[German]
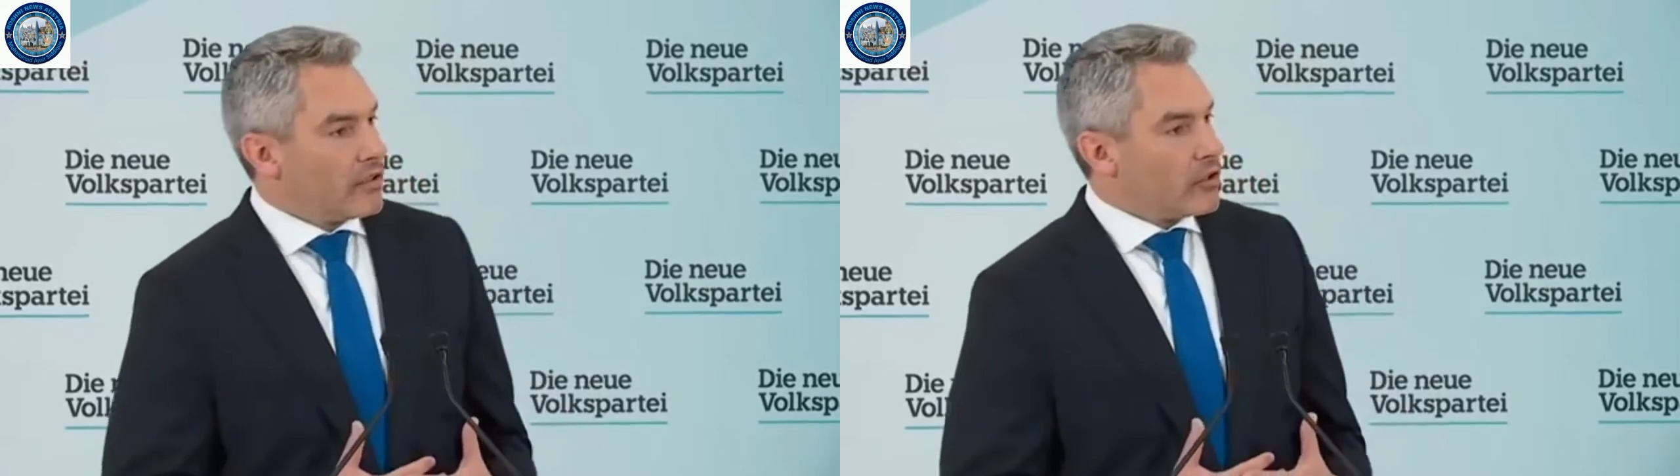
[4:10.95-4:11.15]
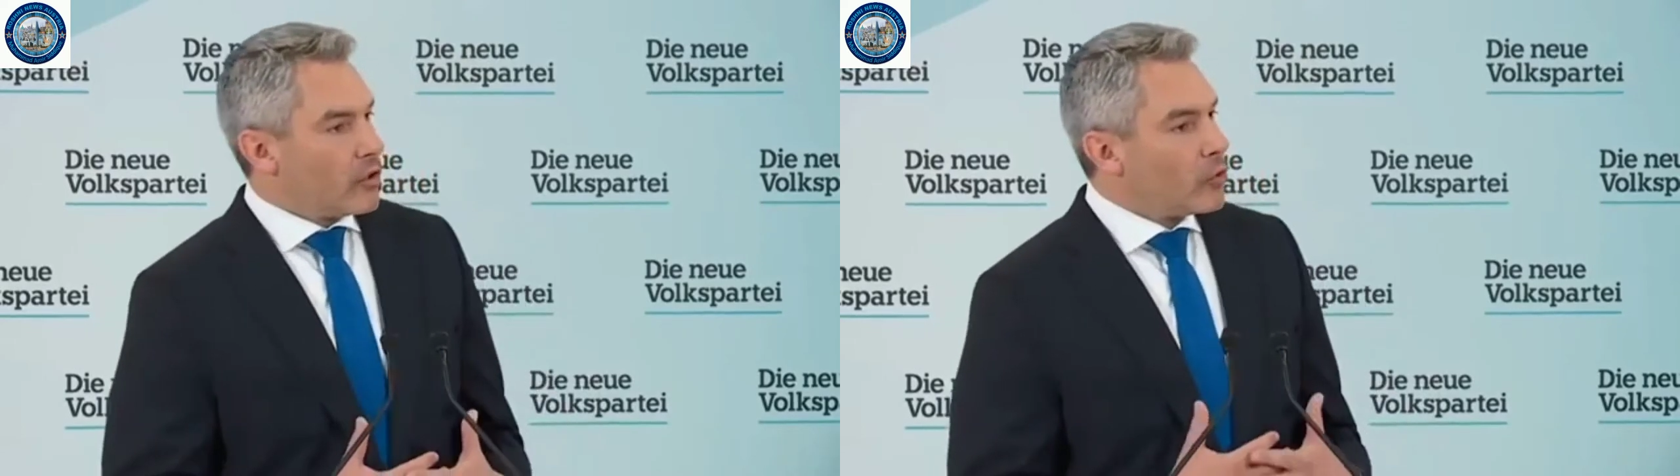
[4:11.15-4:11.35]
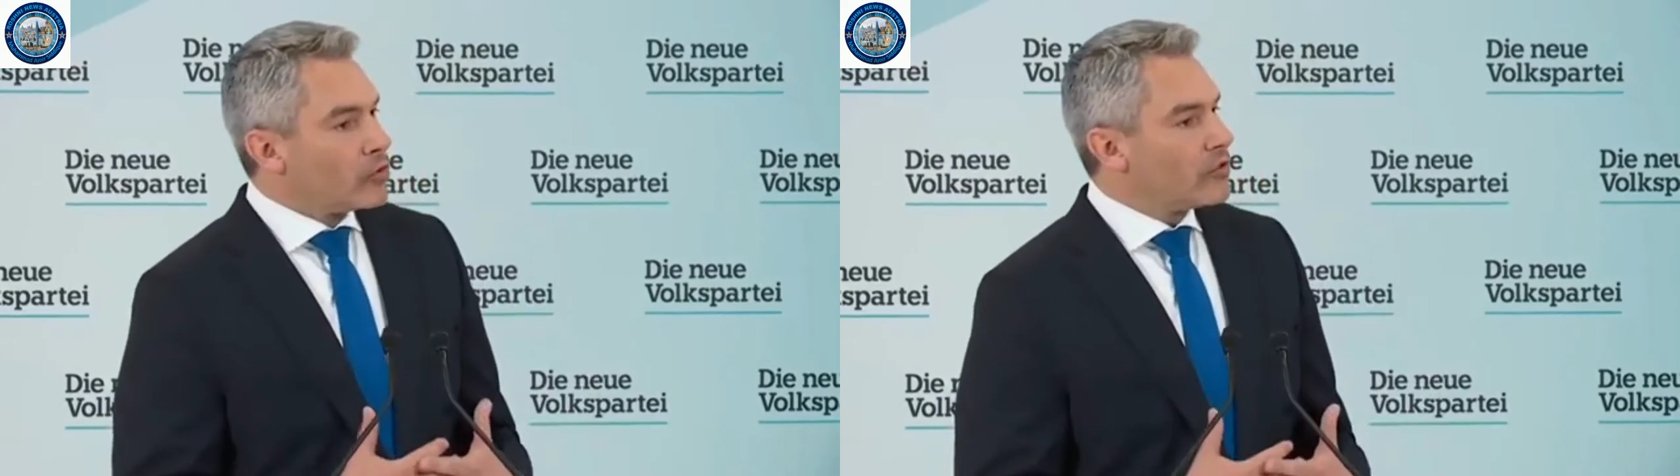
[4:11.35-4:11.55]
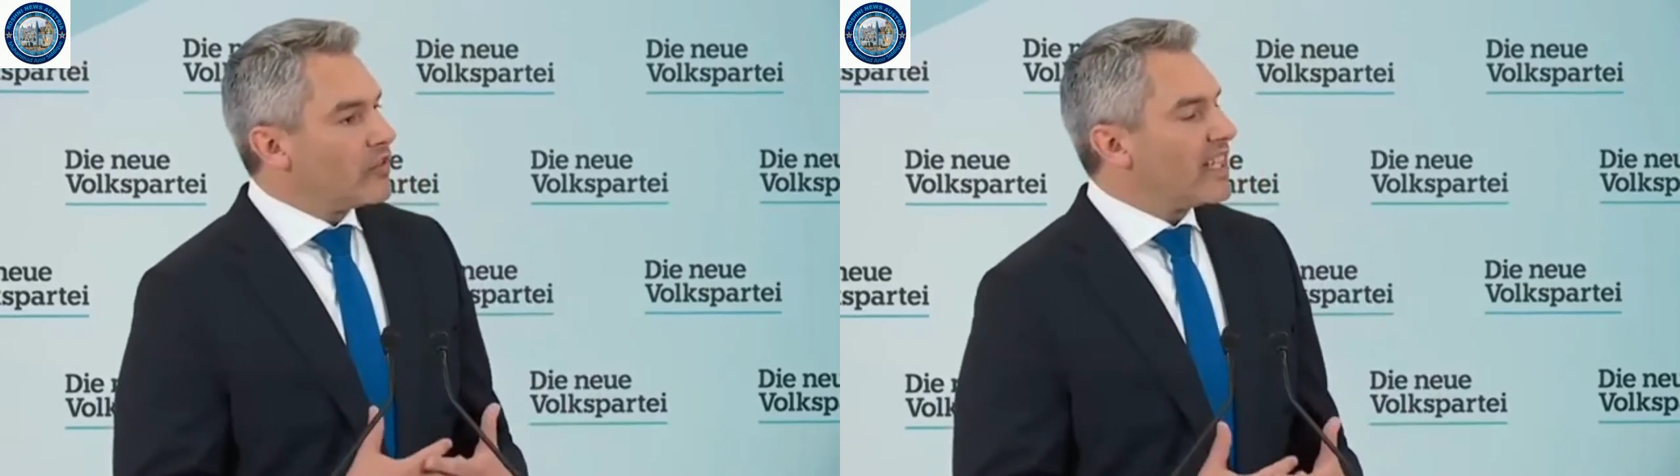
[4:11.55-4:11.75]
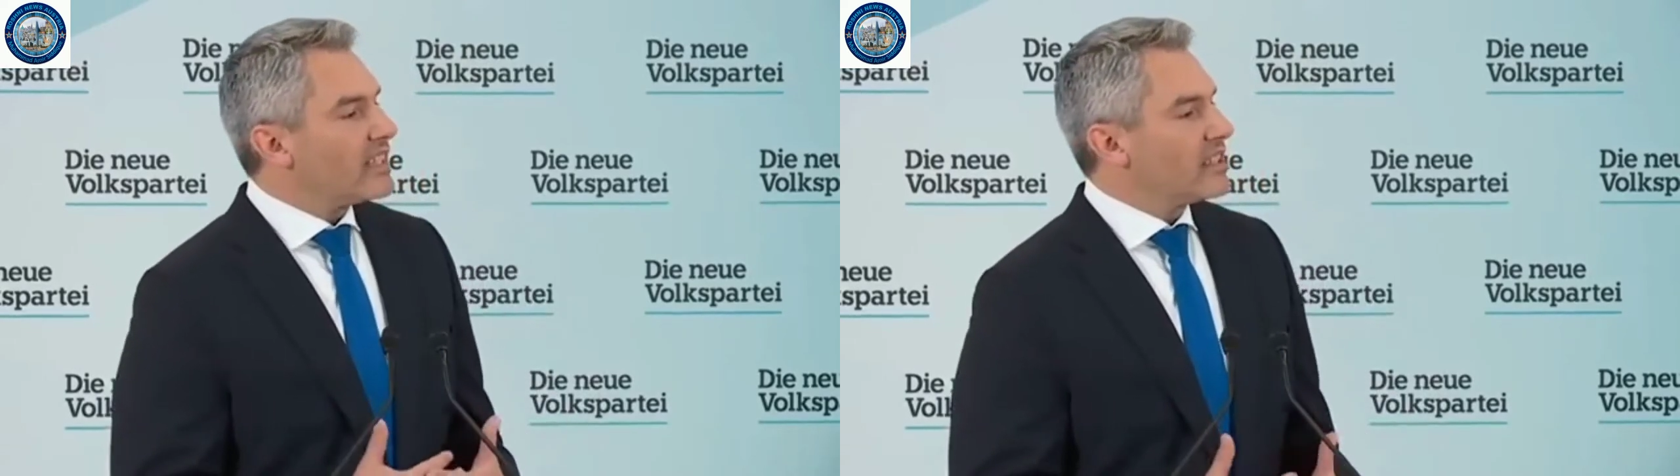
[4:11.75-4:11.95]

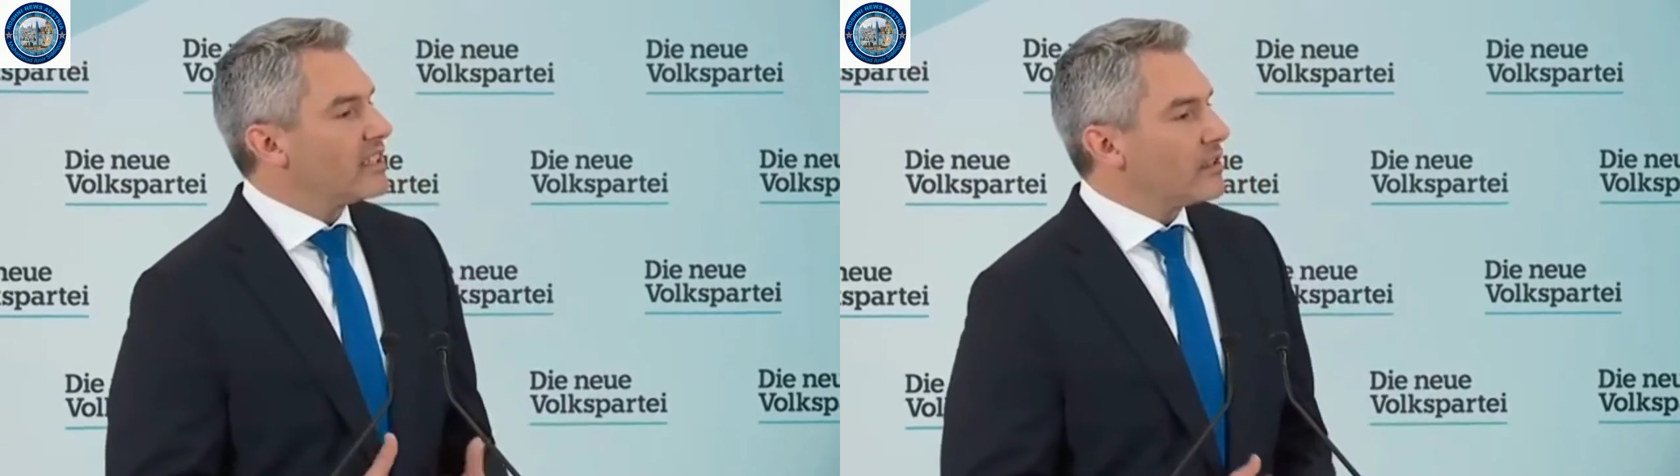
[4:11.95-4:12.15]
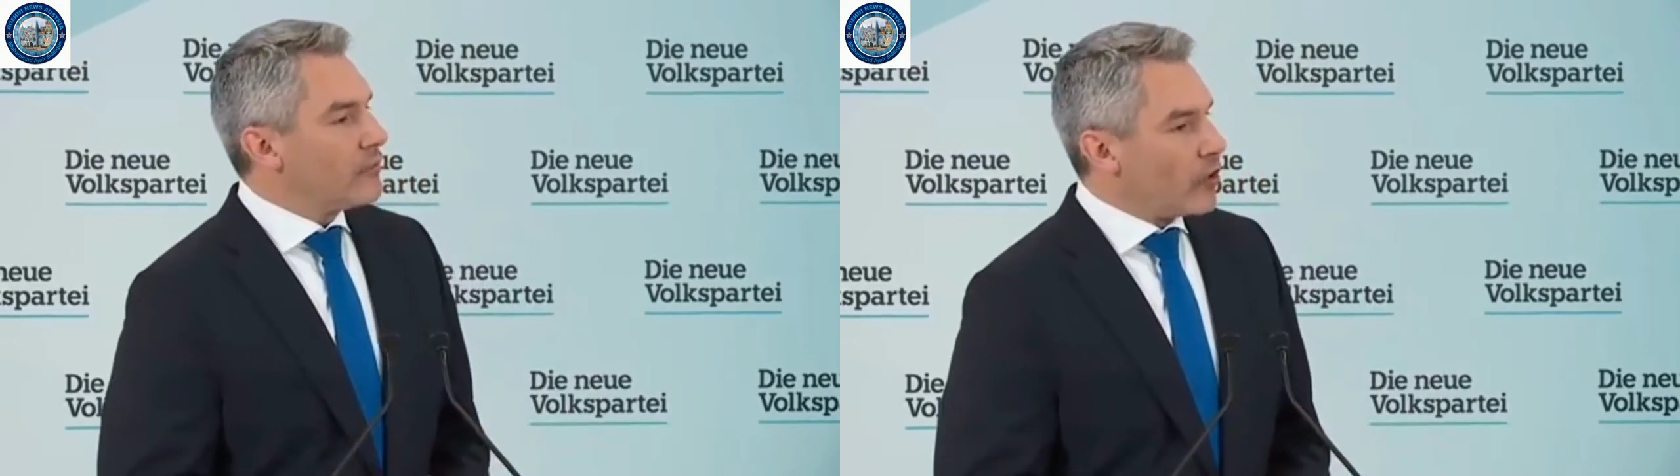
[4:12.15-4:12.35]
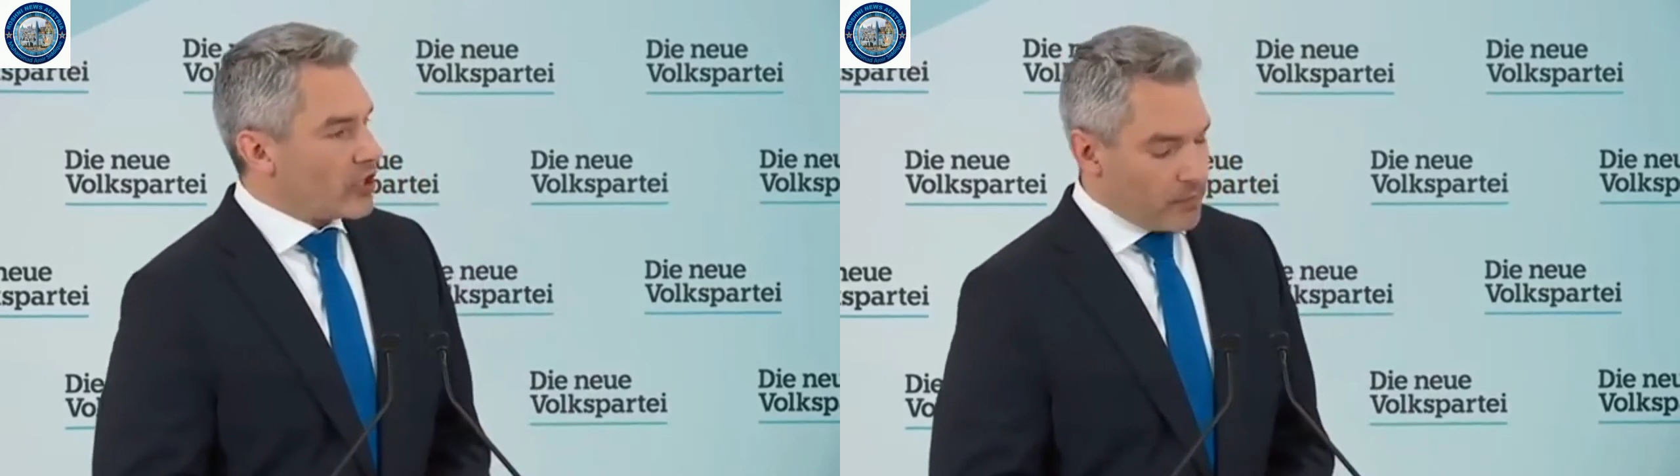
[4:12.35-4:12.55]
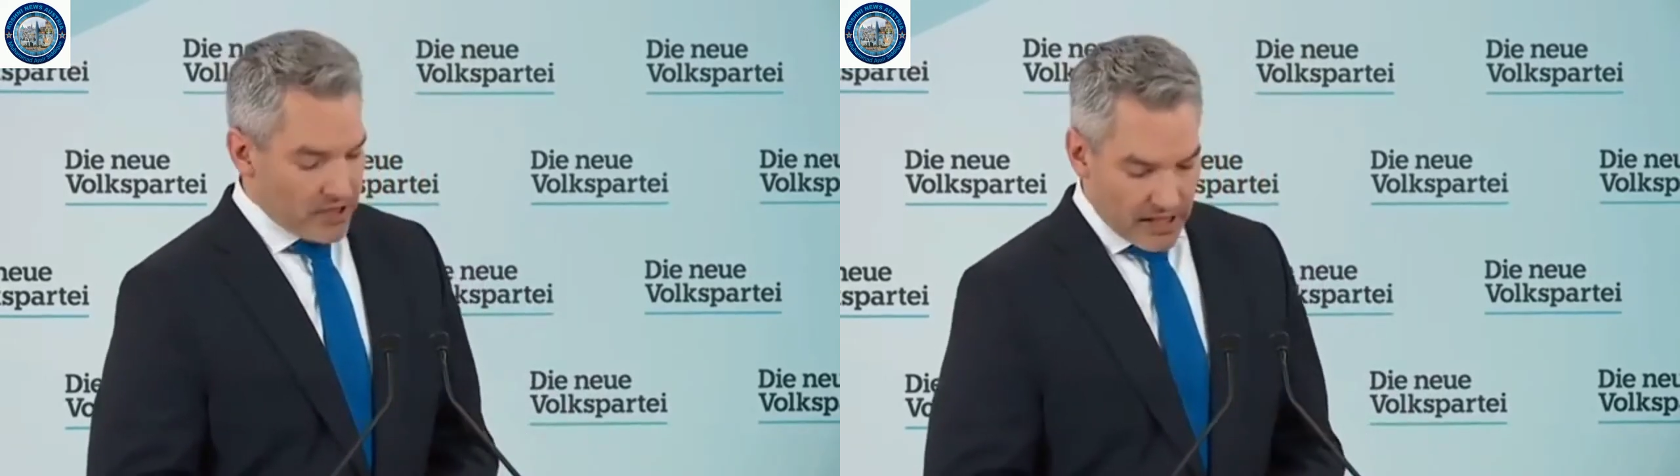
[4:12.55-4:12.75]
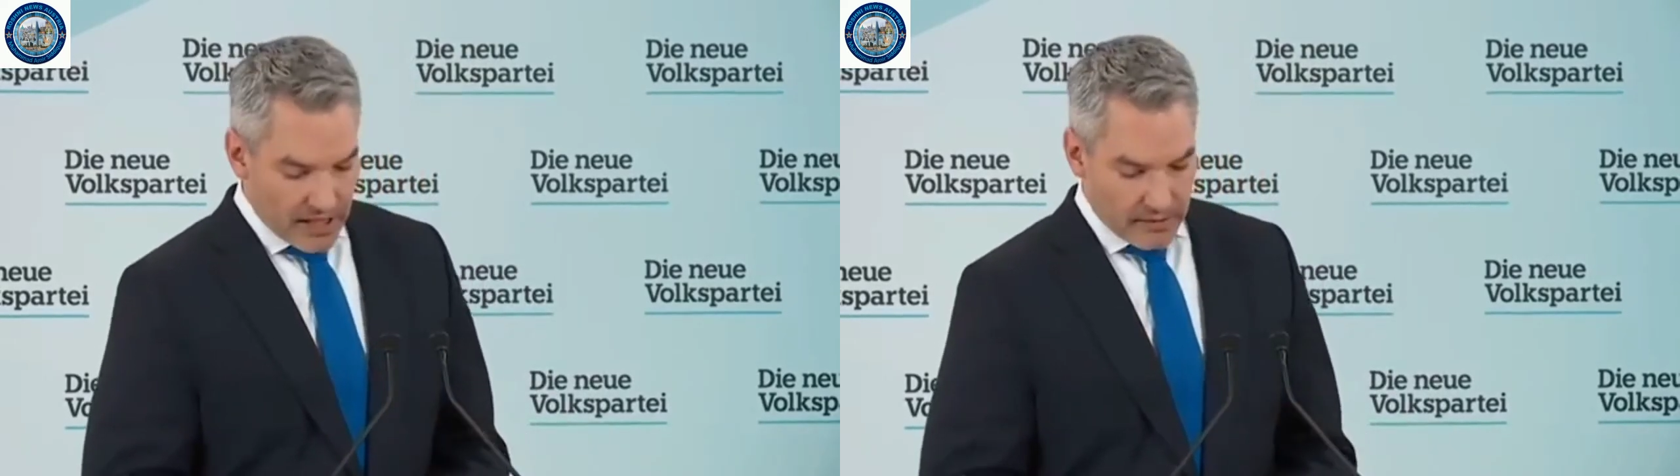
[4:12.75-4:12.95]
Grundwerte in der
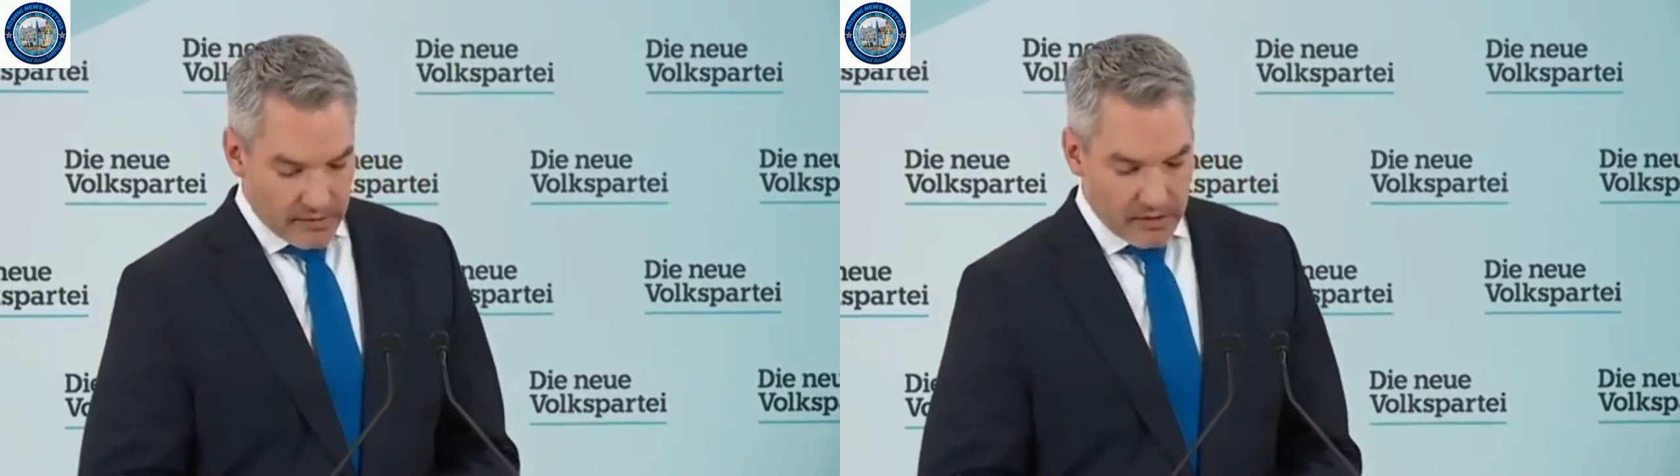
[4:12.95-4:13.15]
Volkspartei